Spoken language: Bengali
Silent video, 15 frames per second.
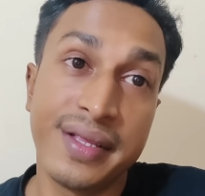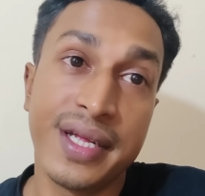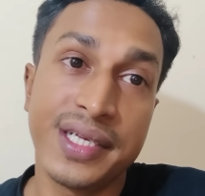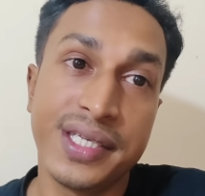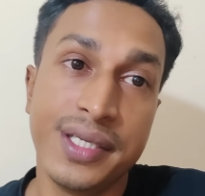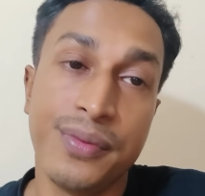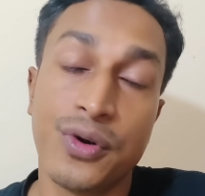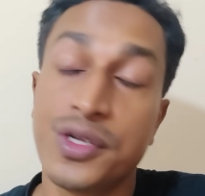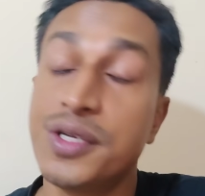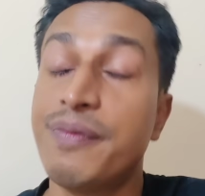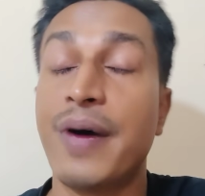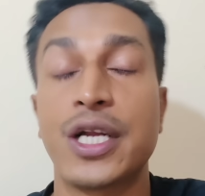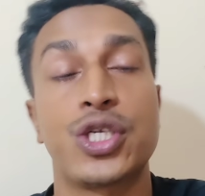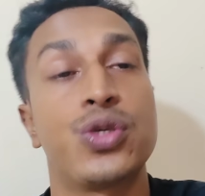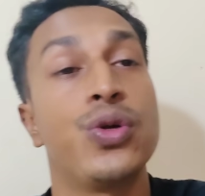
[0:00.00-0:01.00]
দেখছি মনে হয় যে
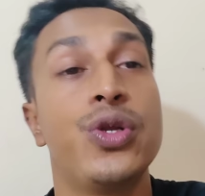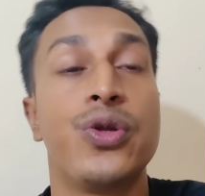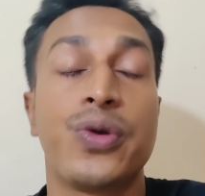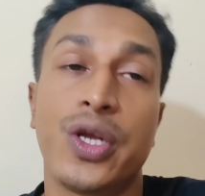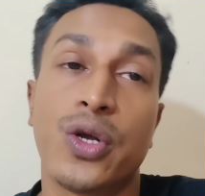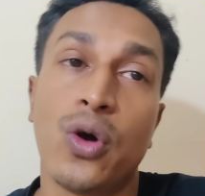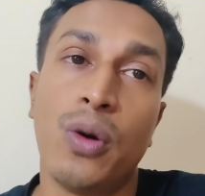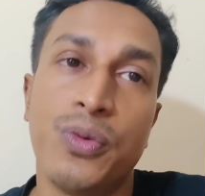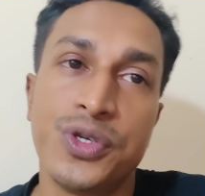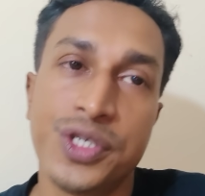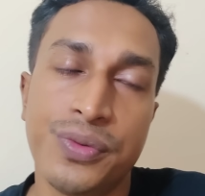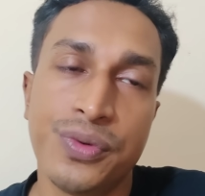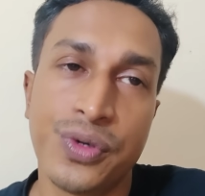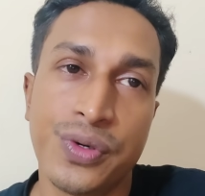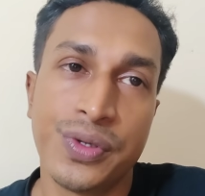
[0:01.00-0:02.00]
ফার্স্ট হইল কি কম হয়ে
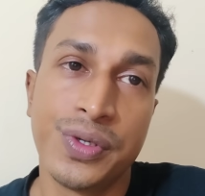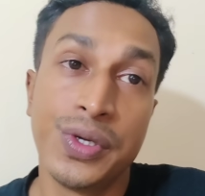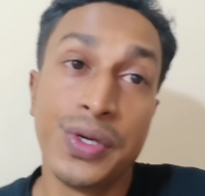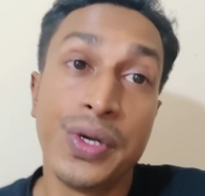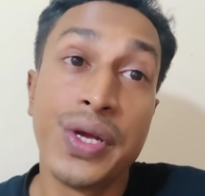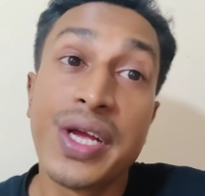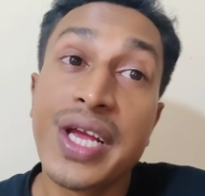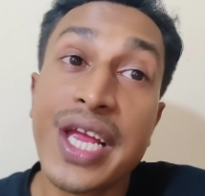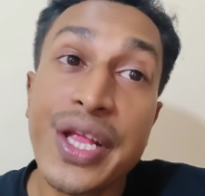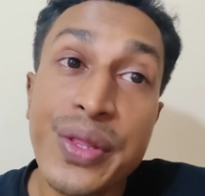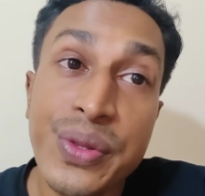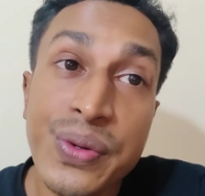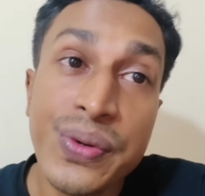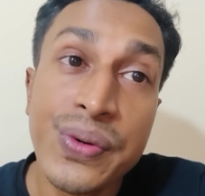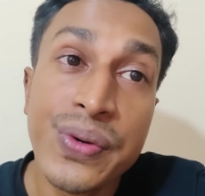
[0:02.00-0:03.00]
যাবে কই
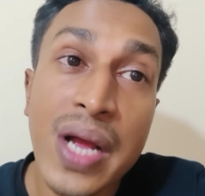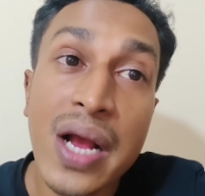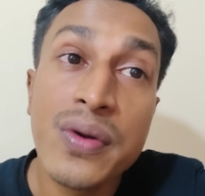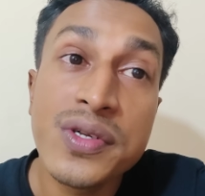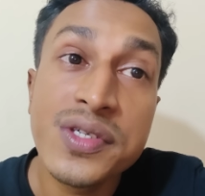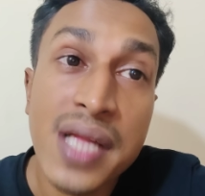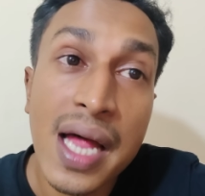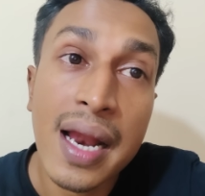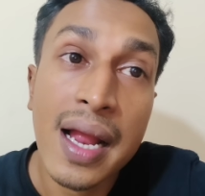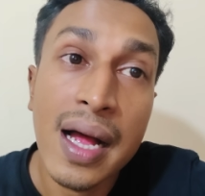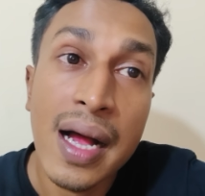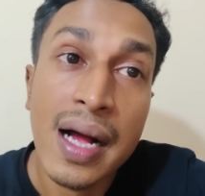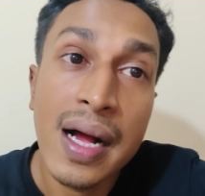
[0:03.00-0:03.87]
কিন্তু এখন যারা